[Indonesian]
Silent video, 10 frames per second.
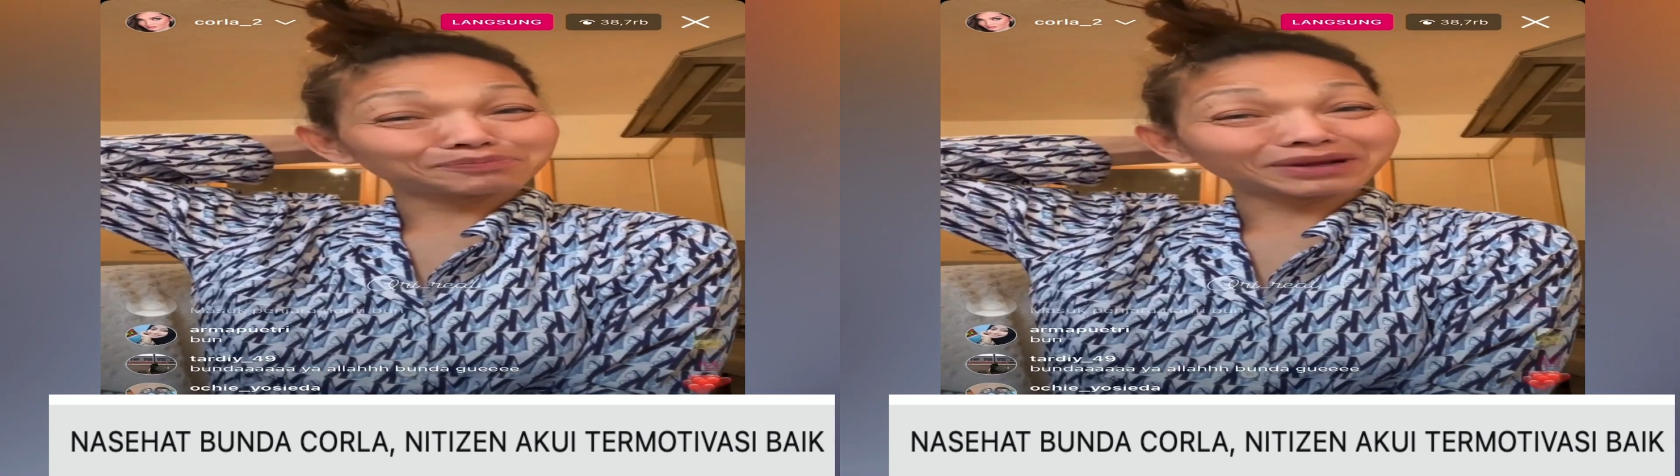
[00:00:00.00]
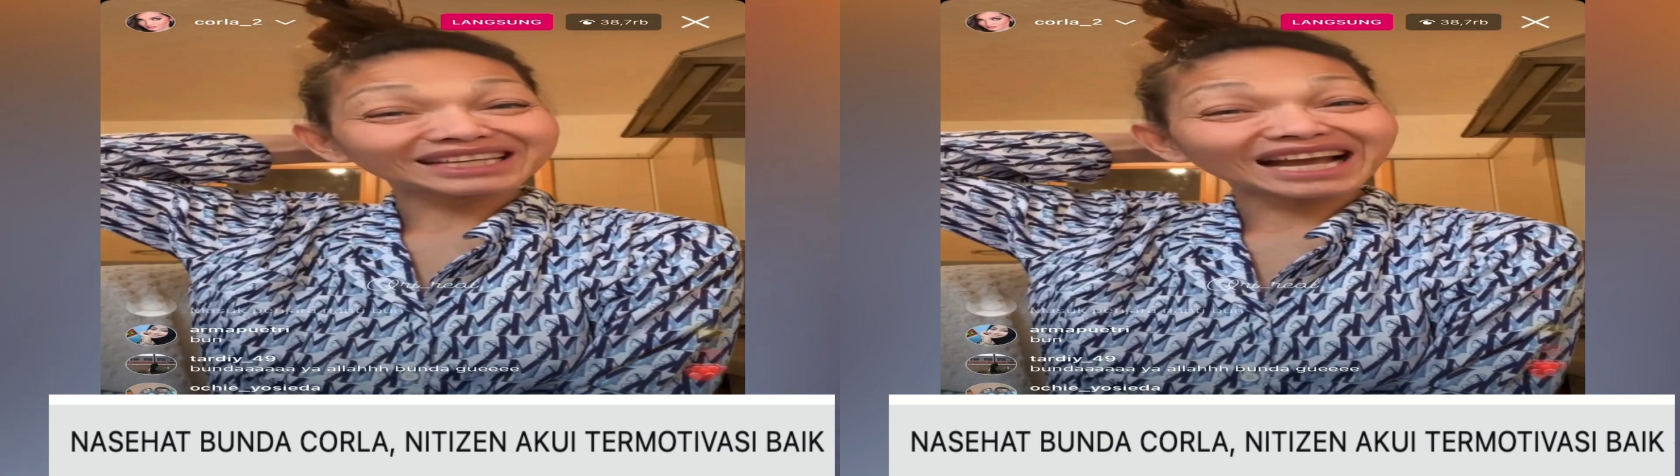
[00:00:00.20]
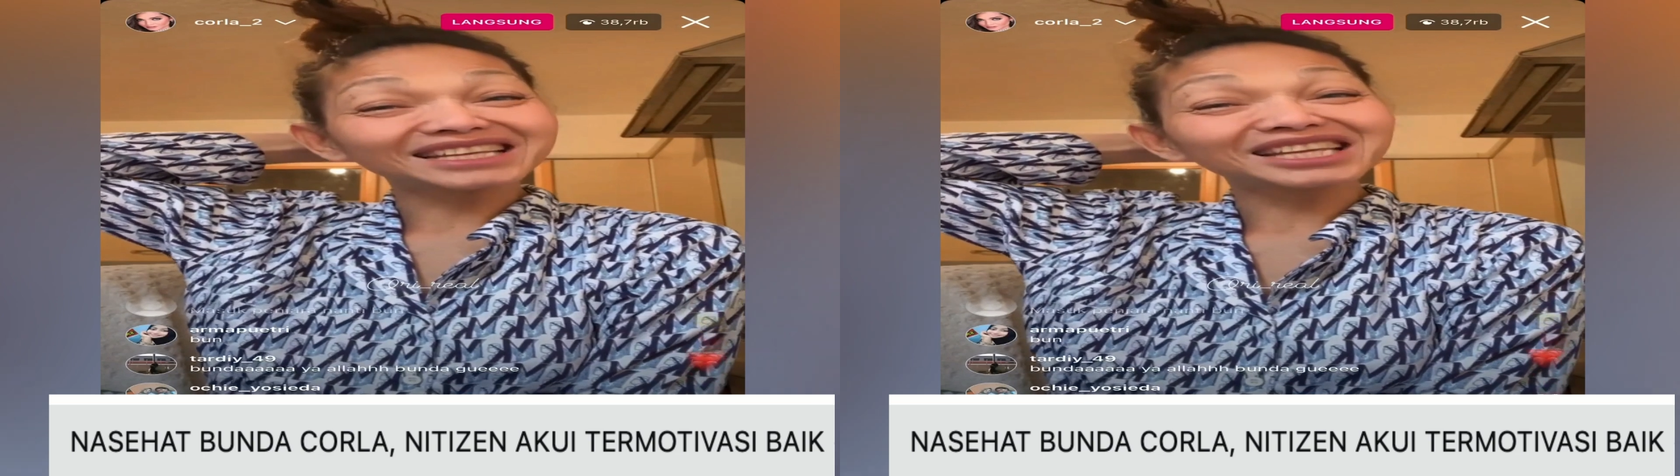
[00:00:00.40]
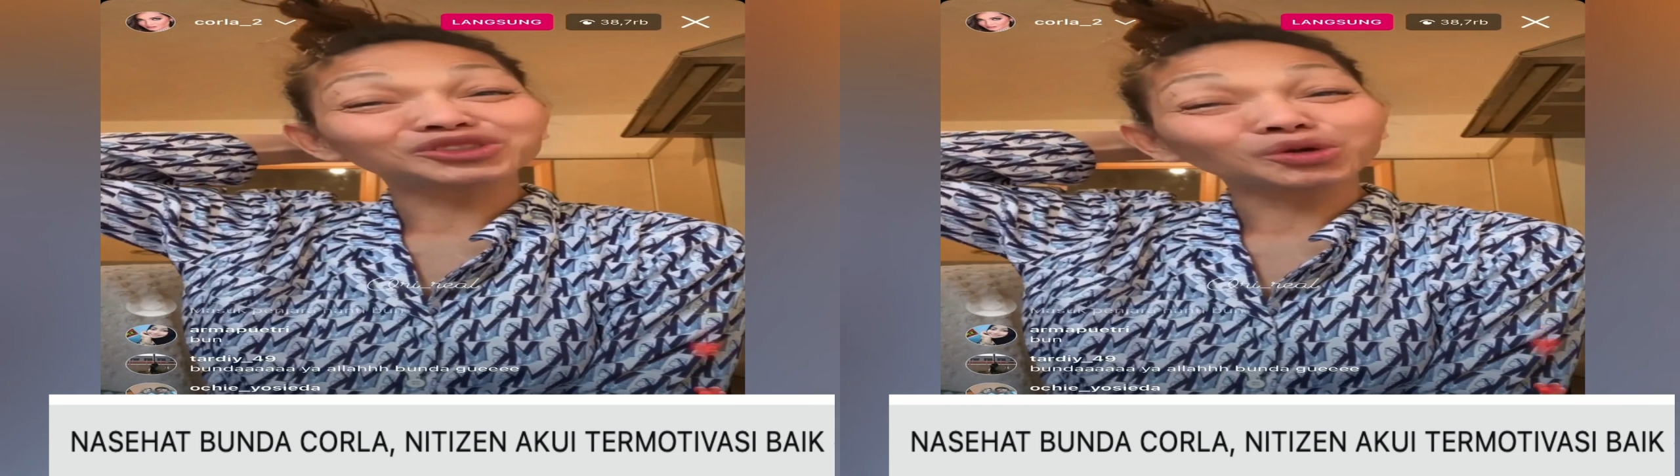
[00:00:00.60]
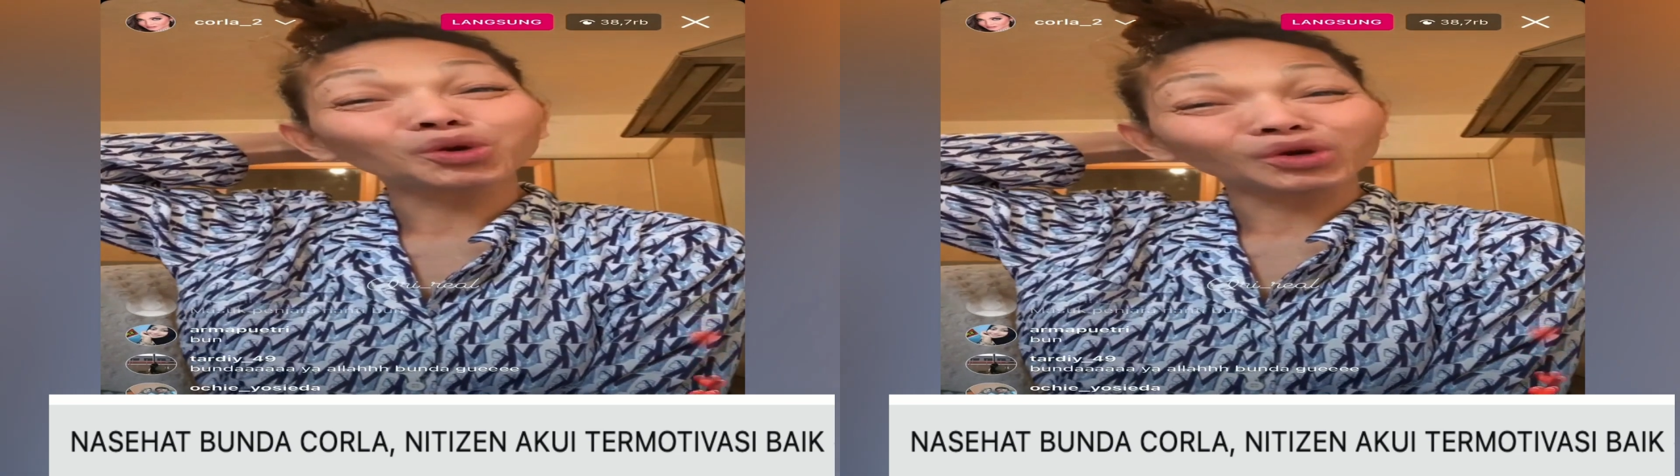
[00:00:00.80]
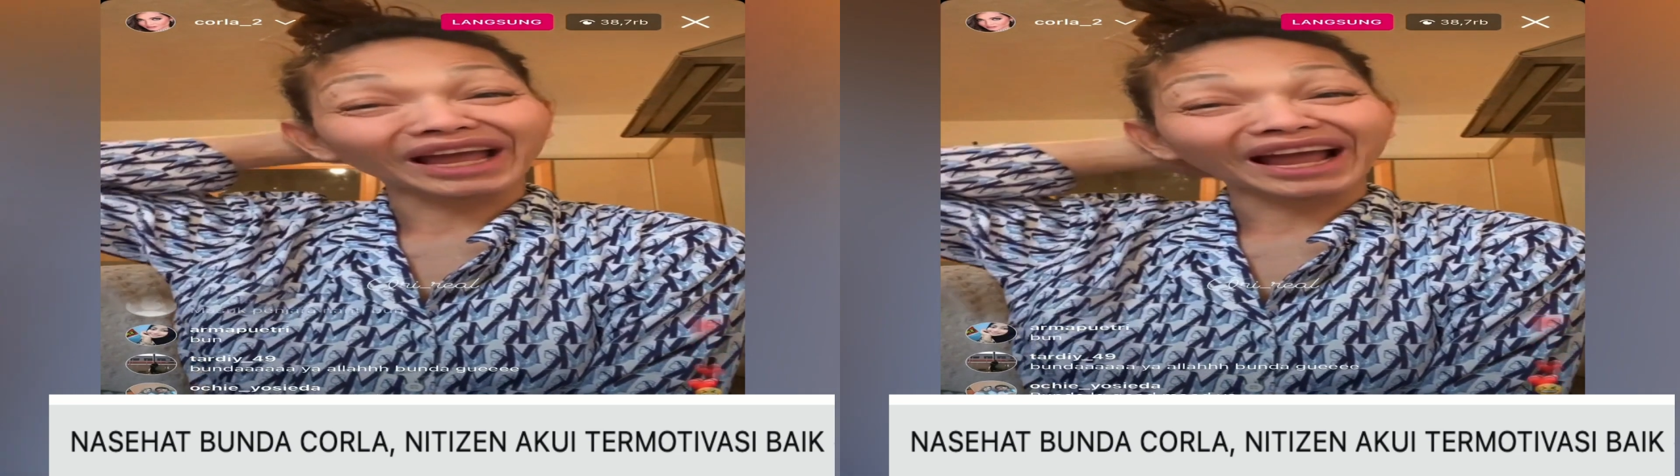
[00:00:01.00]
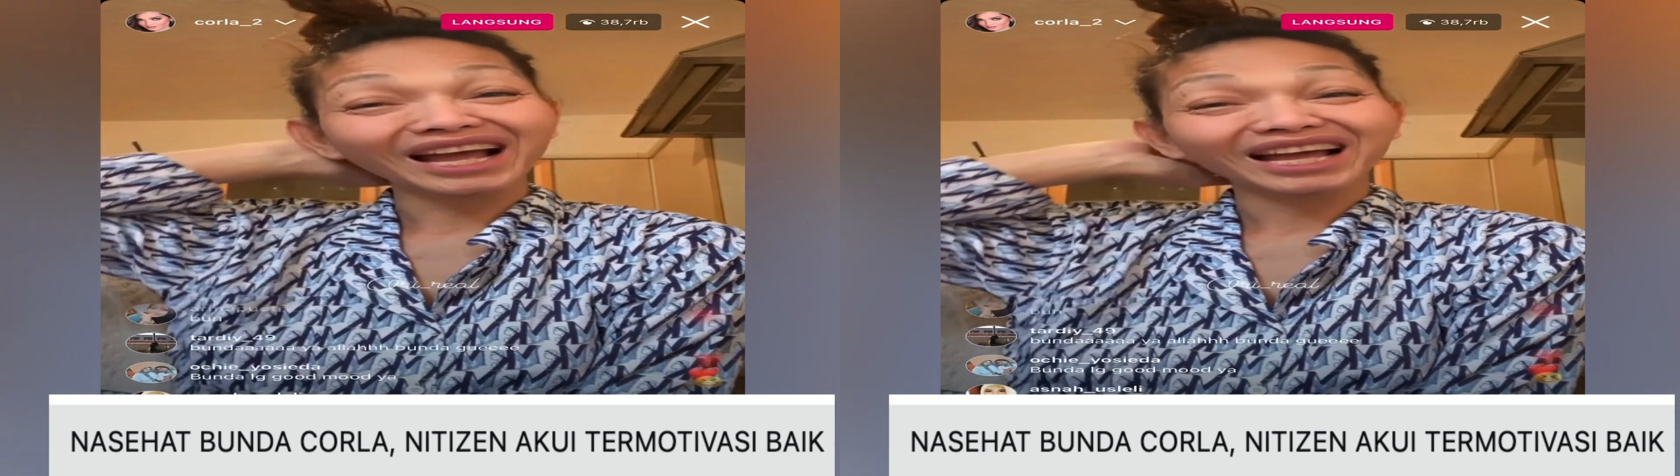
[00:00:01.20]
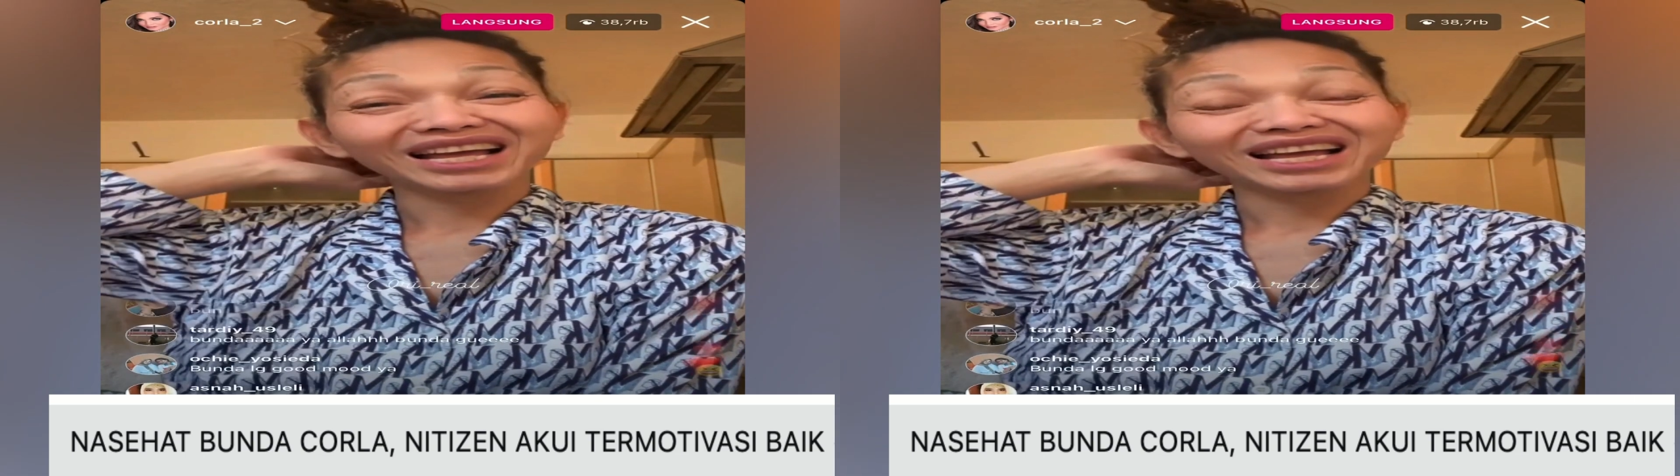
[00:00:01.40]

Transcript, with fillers: pernikahannya di Solo ya